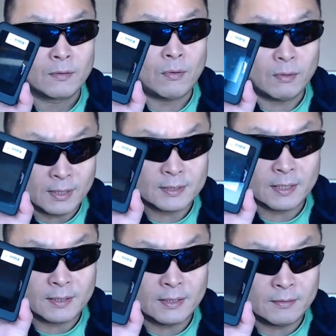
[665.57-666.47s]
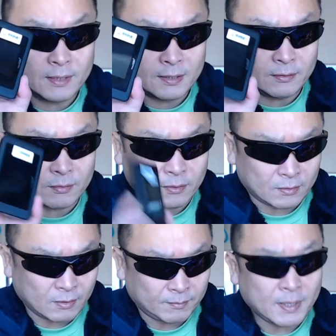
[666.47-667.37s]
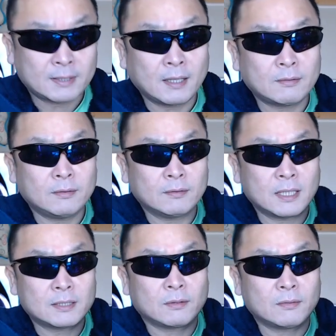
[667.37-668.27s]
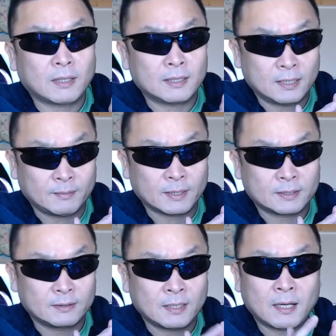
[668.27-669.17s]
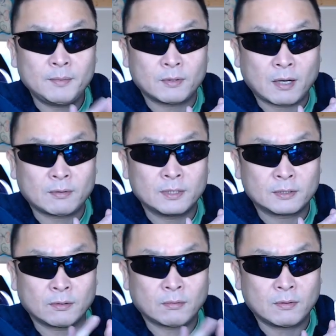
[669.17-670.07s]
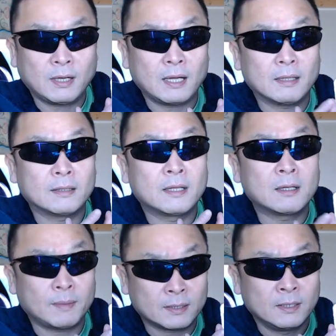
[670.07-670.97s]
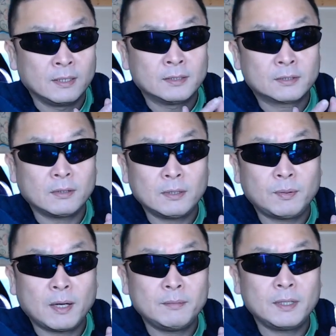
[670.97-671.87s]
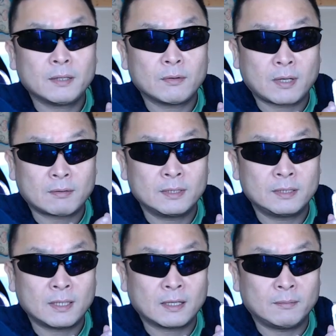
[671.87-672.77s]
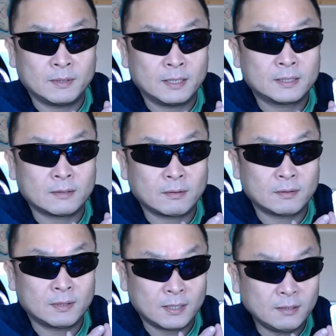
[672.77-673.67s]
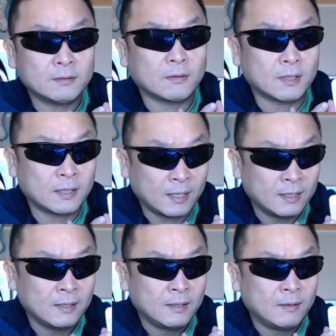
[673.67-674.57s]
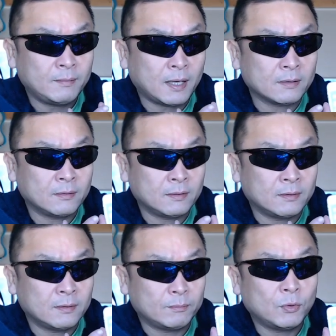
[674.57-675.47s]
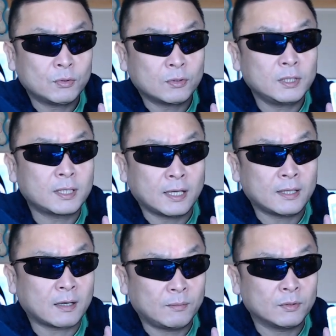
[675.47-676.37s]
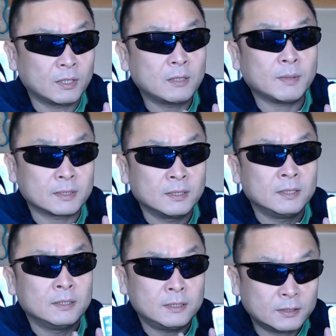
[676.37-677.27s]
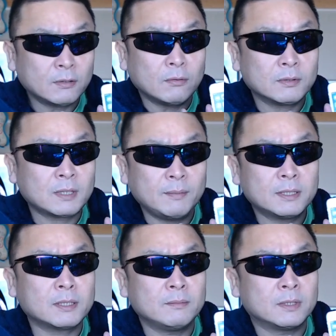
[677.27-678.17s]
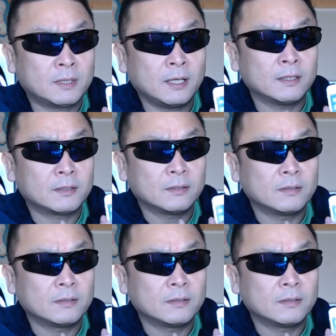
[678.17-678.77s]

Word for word: ここでセッティングできることと全く同じことができます。中身を確認することができます。そこでファームウェアの確認なんかもね、ちゃんとできるのでね、まあ、あの、モード切り替えなんかもできます。一度こう試してみて、